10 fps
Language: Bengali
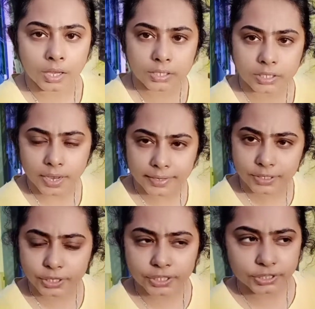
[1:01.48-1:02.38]
সাড়ে
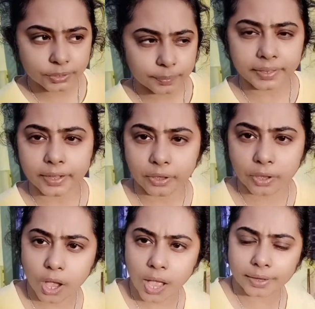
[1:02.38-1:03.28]
ছটার সময় দেখো
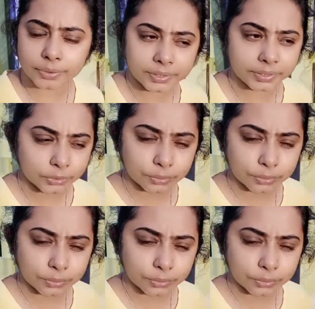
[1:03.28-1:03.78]
এখন খুব